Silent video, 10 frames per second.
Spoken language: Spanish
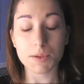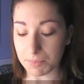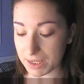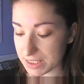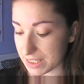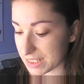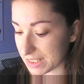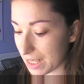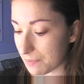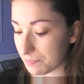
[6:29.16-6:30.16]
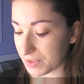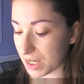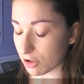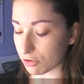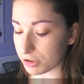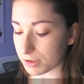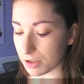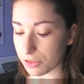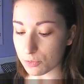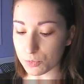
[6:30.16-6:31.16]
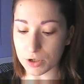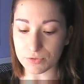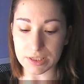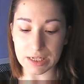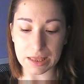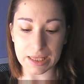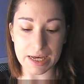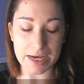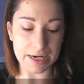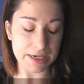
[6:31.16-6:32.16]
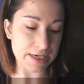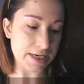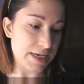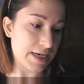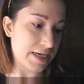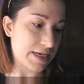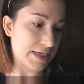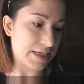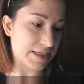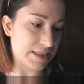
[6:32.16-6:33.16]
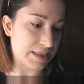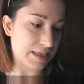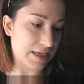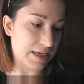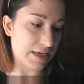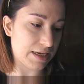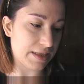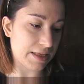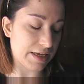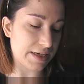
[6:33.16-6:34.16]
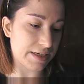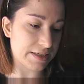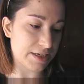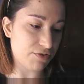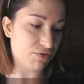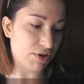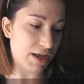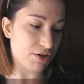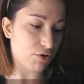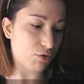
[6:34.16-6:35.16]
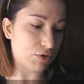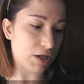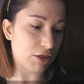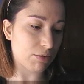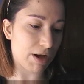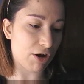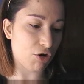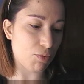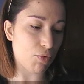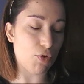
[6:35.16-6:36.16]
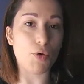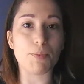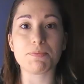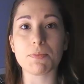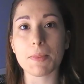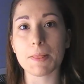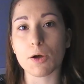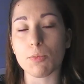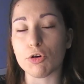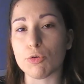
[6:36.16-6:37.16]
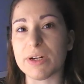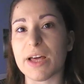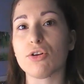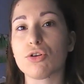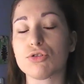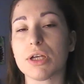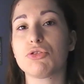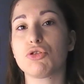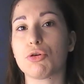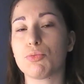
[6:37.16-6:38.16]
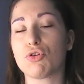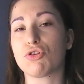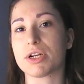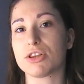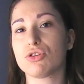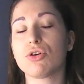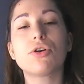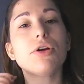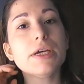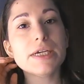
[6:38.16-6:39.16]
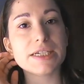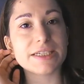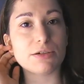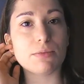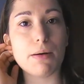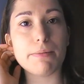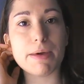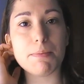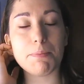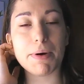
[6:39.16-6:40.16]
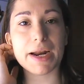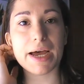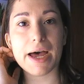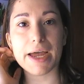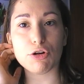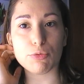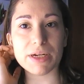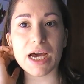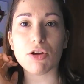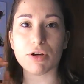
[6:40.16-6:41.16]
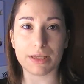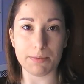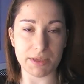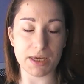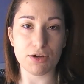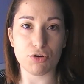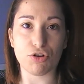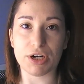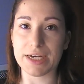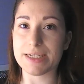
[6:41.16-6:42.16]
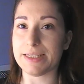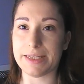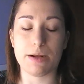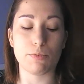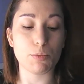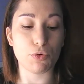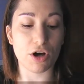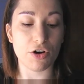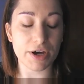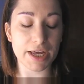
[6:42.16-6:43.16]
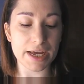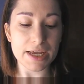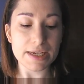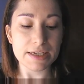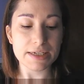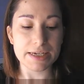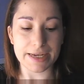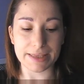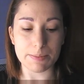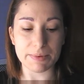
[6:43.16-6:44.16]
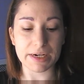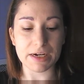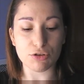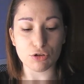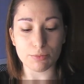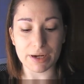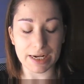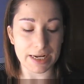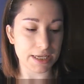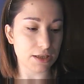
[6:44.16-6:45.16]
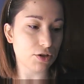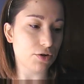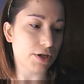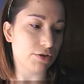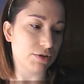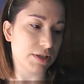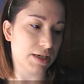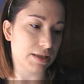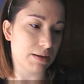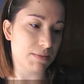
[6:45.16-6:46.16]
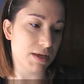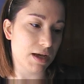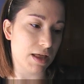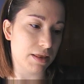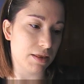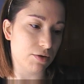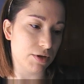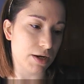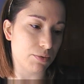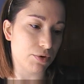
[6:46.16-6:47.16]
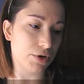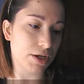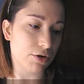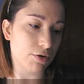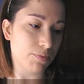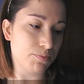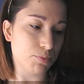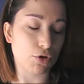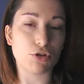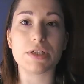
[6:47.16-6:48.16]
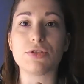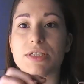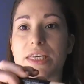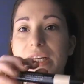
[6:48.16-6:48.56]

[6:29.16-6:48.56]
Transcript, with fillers: ¿Ves? Ya está. Y ahora a continuación voy a utilizar este de Sephora. Yo lo utilizo más como, iluminador, no tanto como corrector, sino más bien para iluminar, aunque también corrige si tiene muy poca ojera. Es también en el tono más clarito y contiene también ácido hialurónico, por lo tanto es